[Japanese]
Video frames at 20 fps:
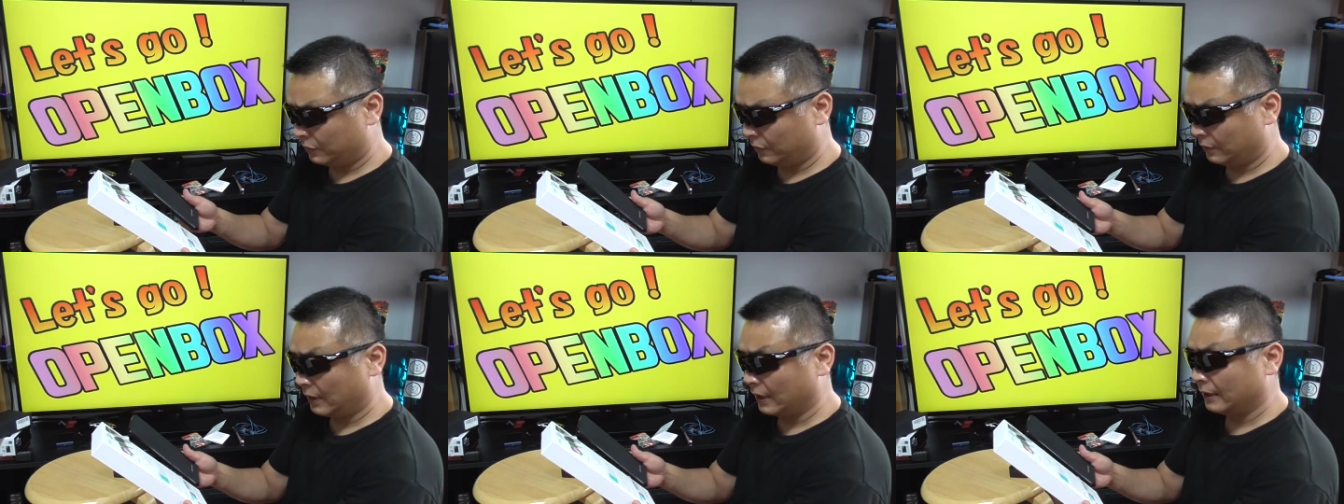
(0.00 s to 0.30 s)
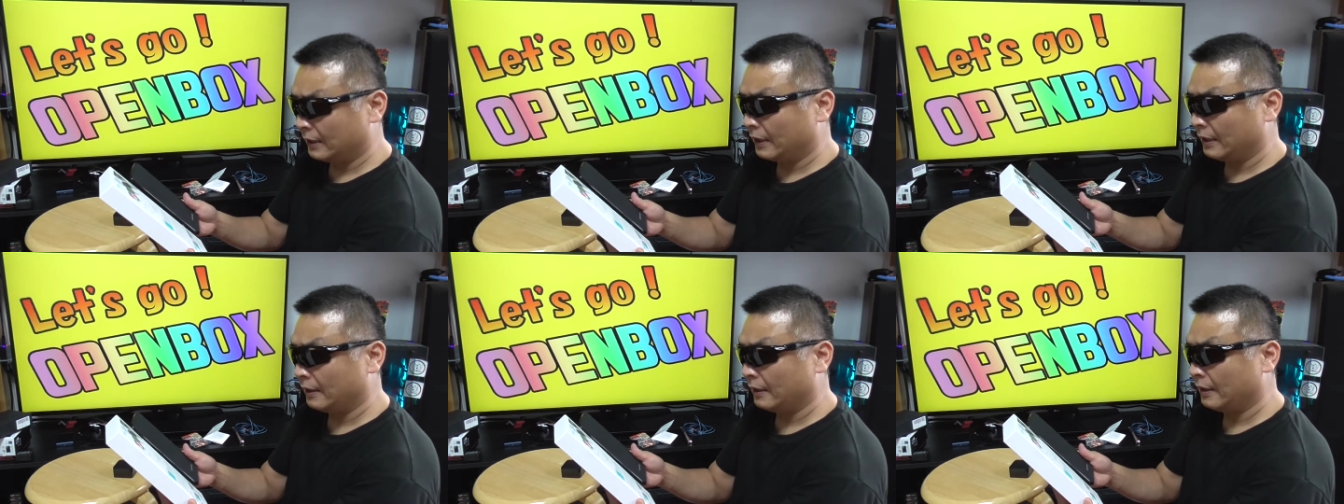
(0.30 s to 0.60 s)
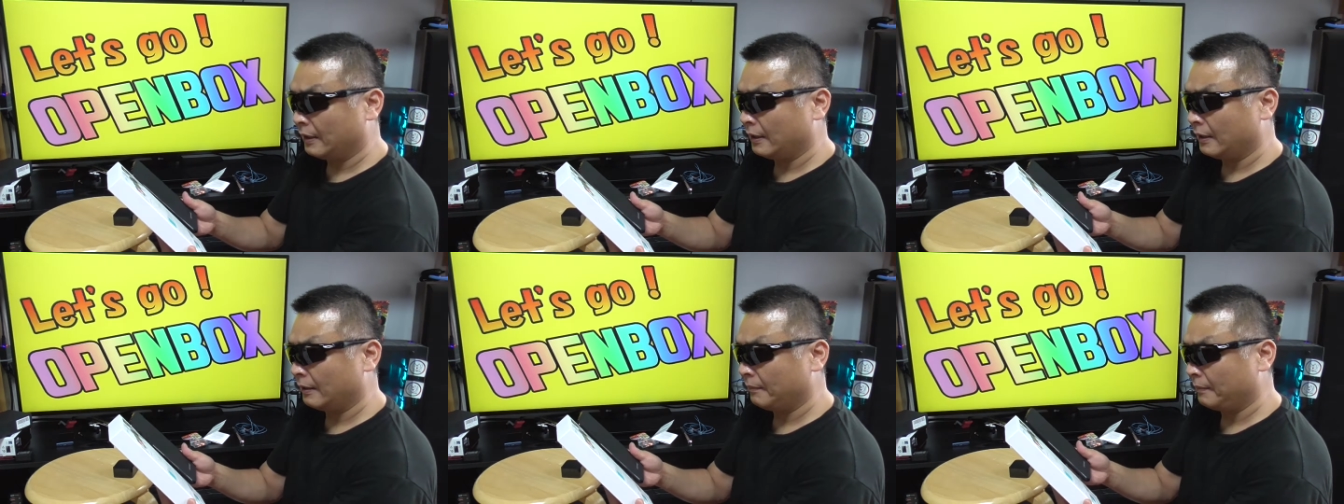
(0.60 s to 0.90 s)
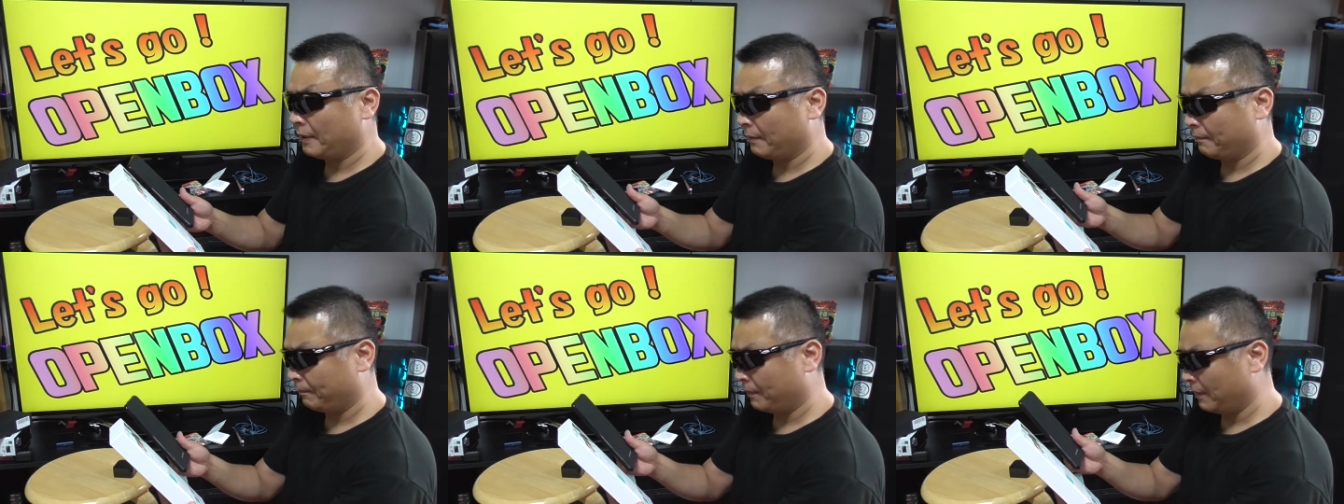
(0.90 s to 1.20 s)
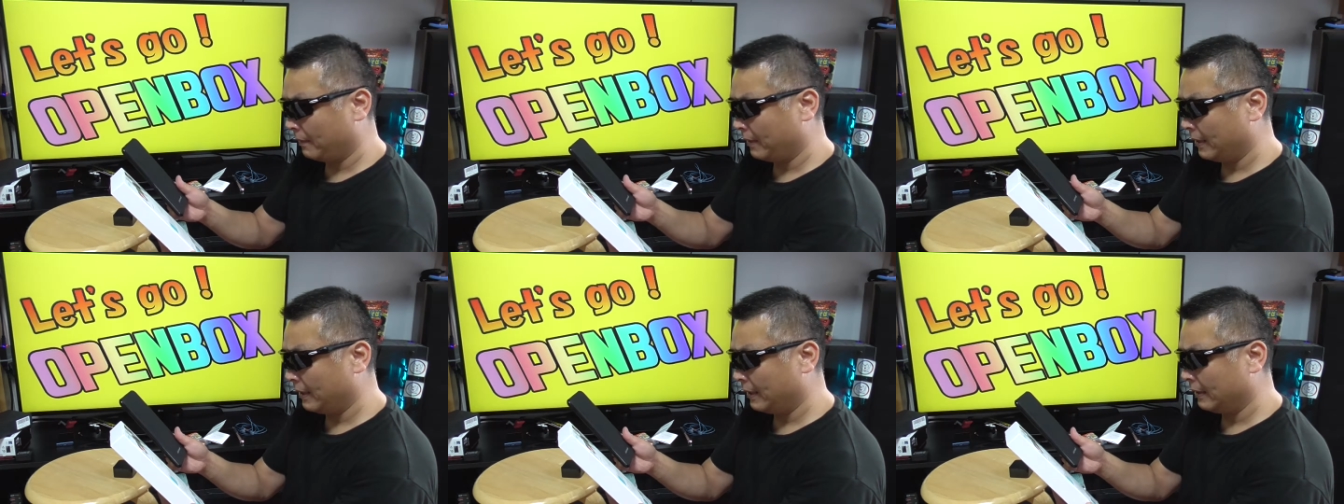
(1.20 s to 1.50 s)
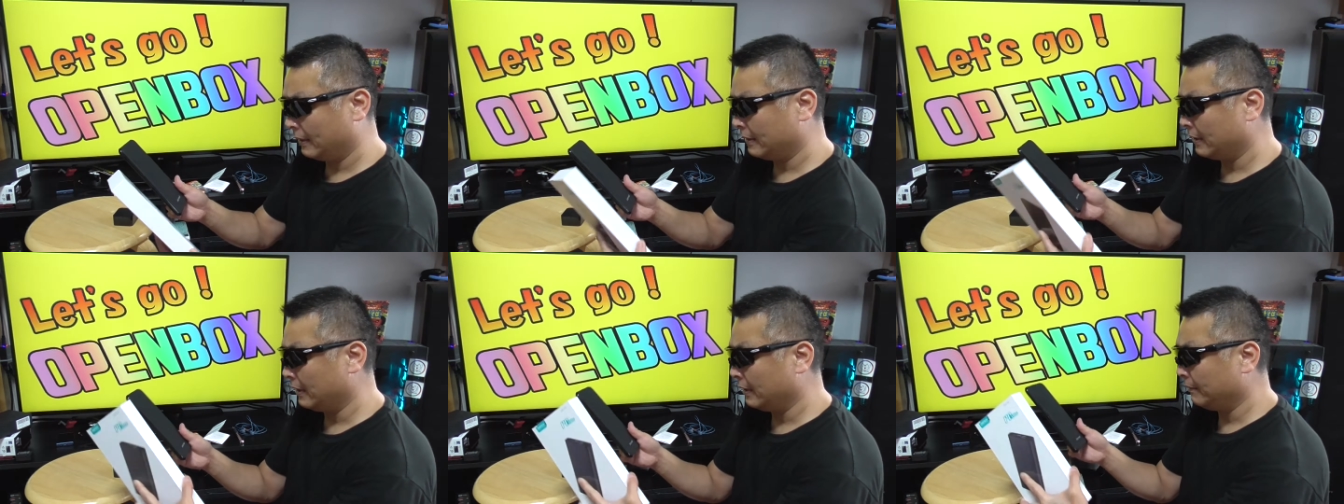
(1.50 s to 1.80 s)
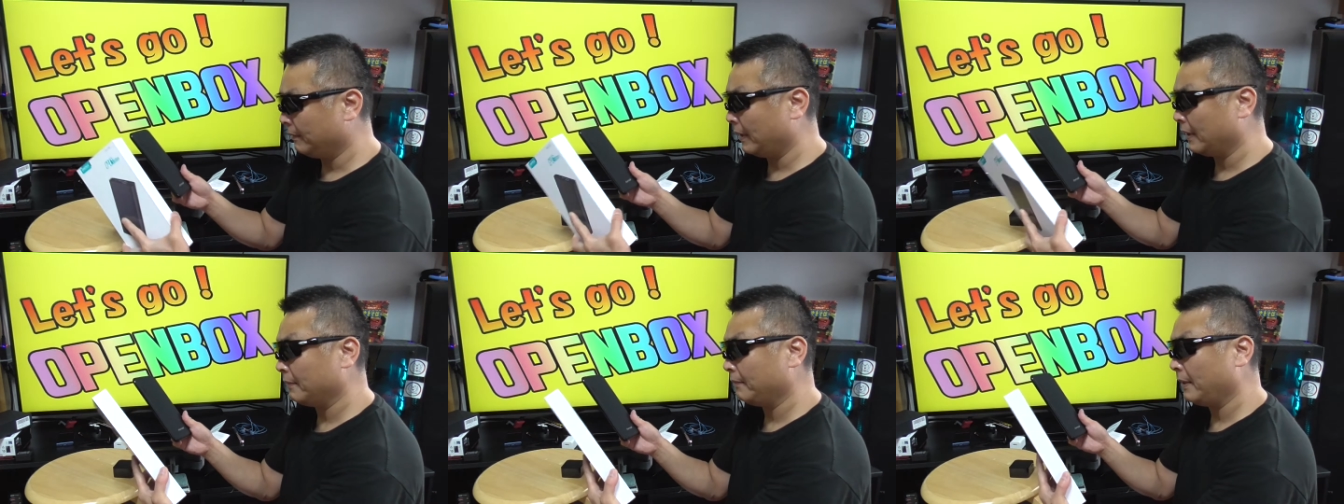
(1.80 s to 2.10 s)
そうだね、えー、まあ、
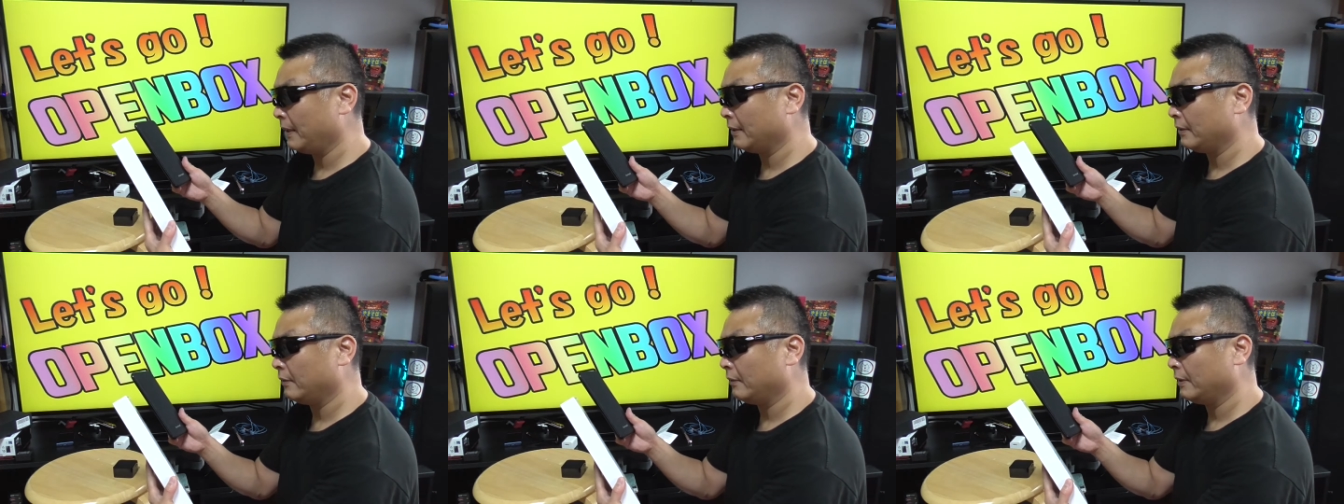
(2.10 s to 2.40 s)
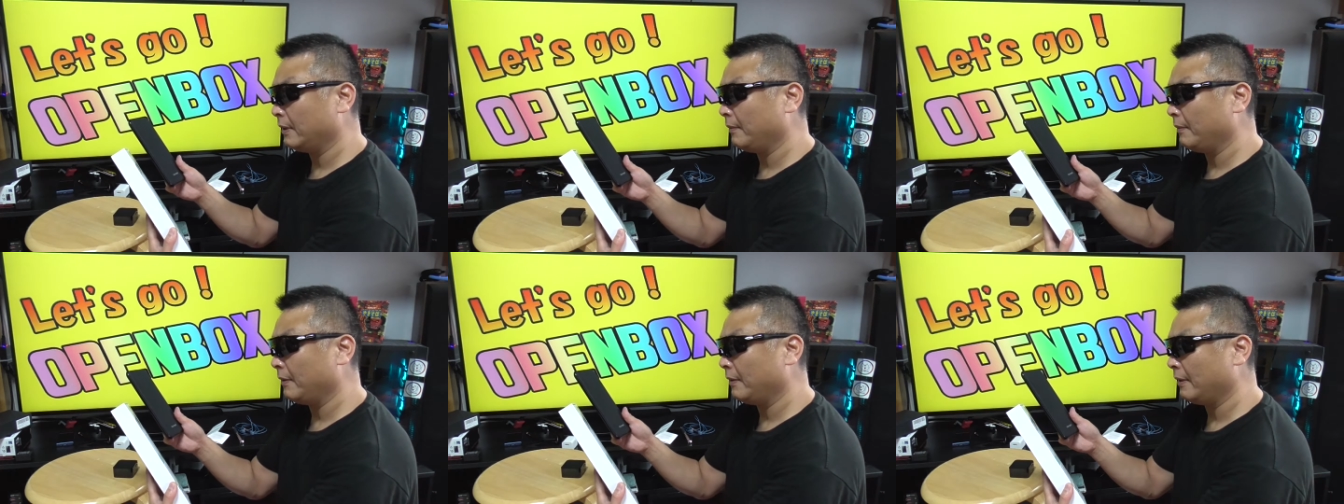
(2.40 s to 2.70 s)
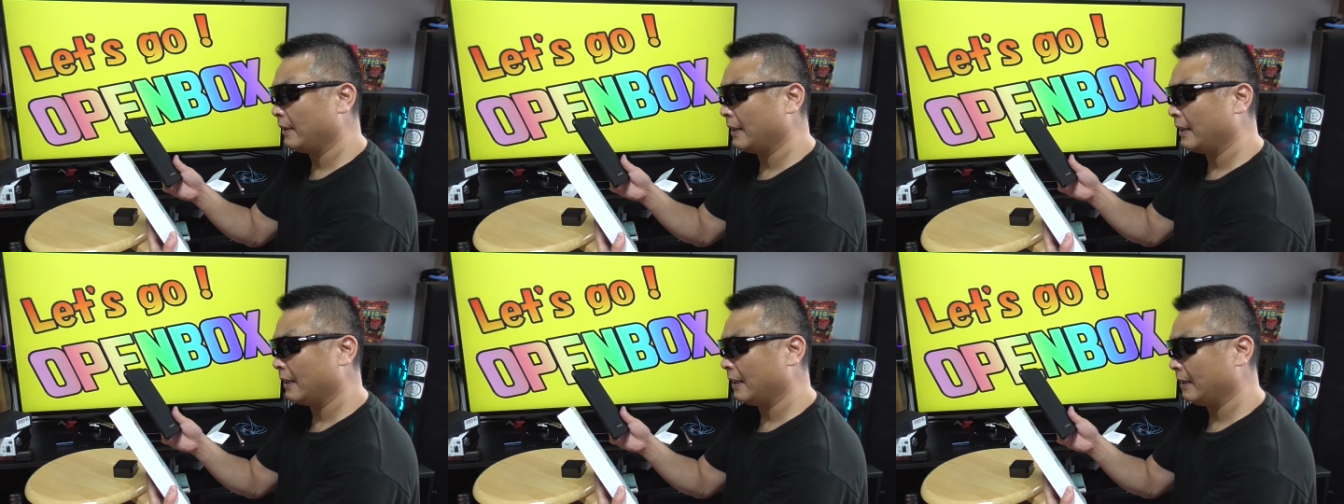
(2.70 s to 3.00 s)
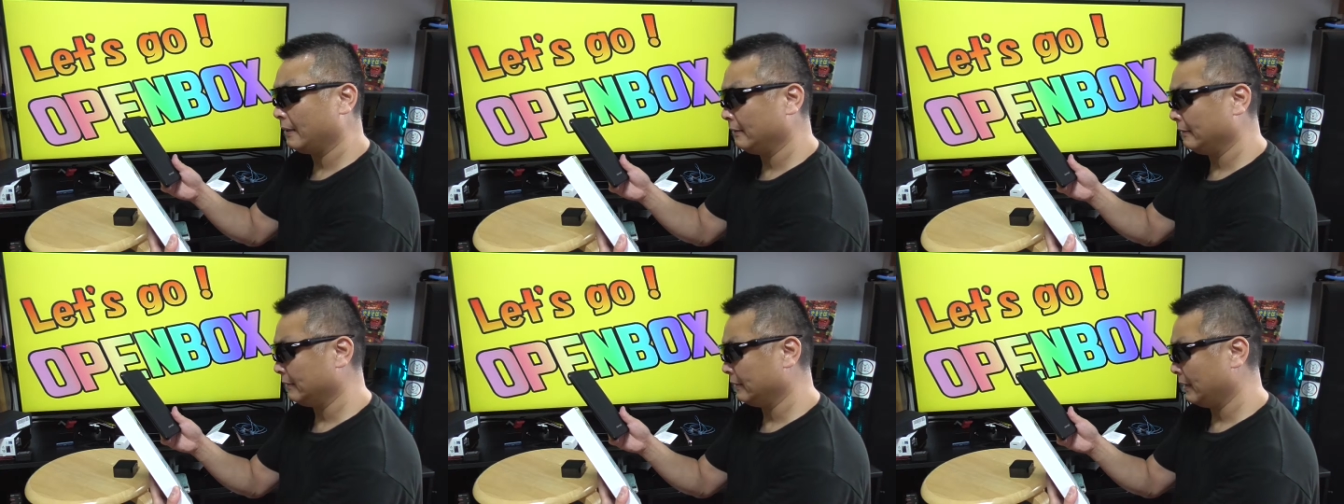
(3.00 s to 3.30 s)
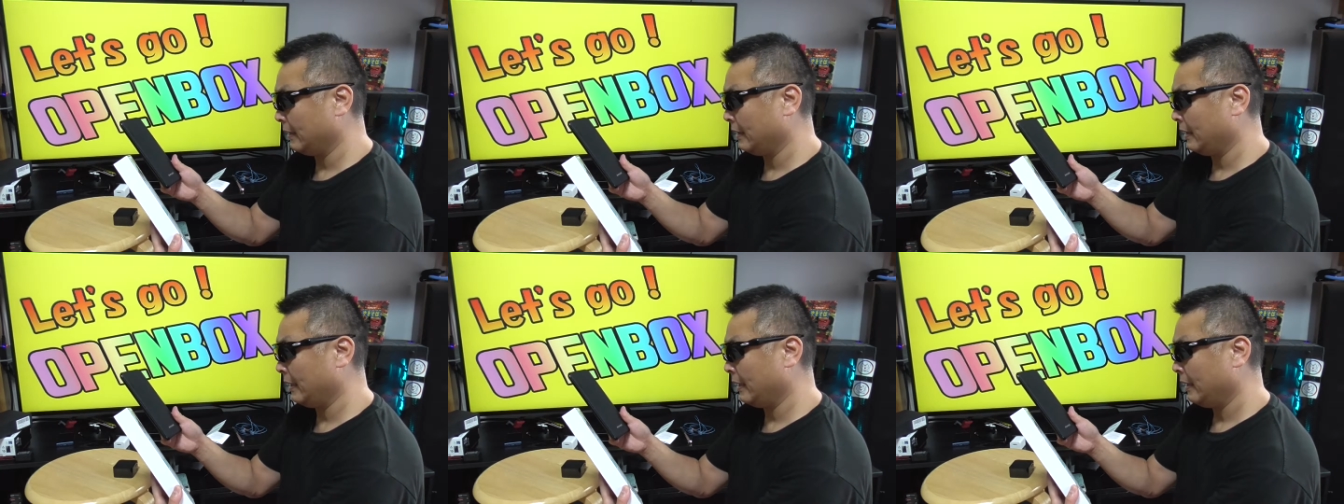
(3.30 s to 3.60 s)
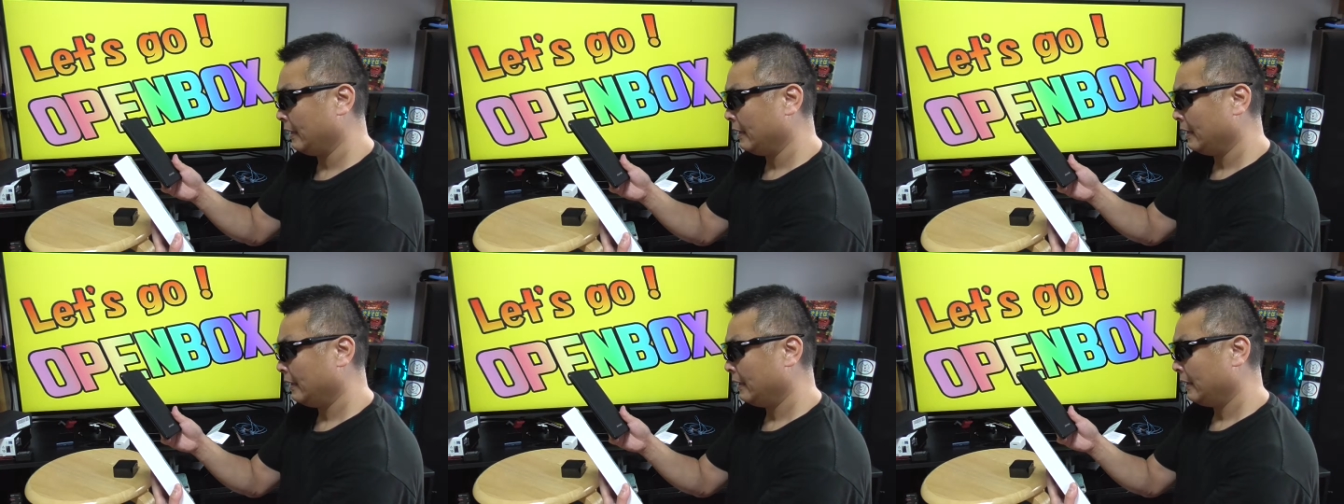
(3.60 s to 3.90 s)
パワーデリバリーまあいろんなものがあるんでね、